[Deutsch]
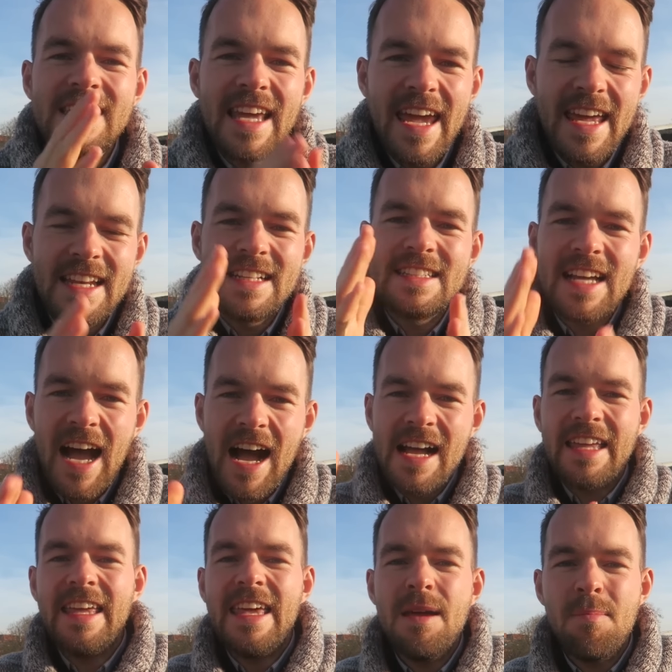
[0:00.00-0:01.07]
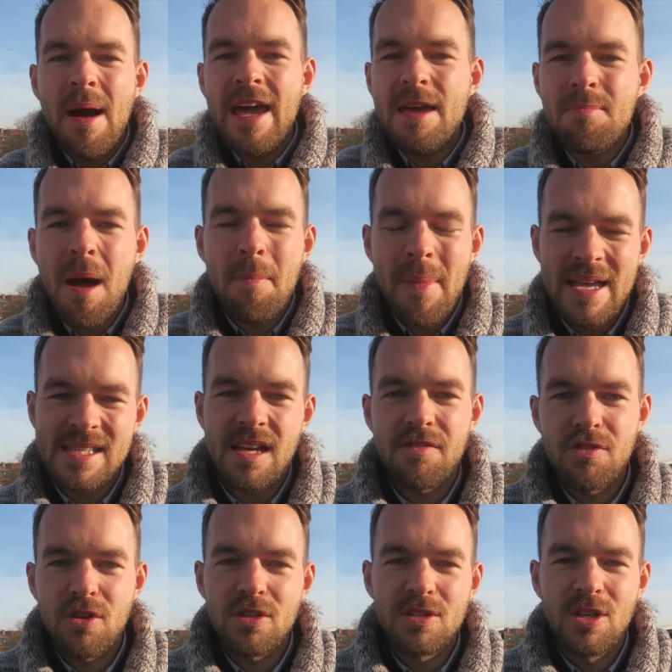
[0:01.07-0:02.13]
jeden Tag immer, immer besser
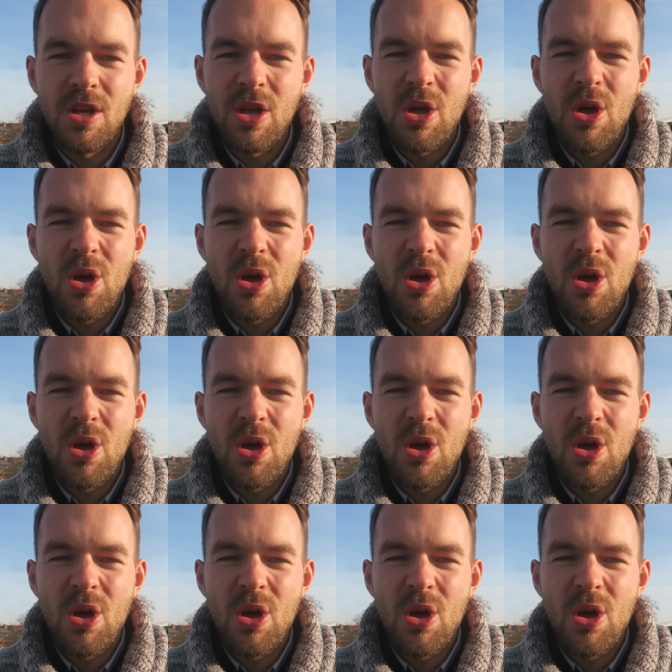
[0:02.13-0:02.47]
wird.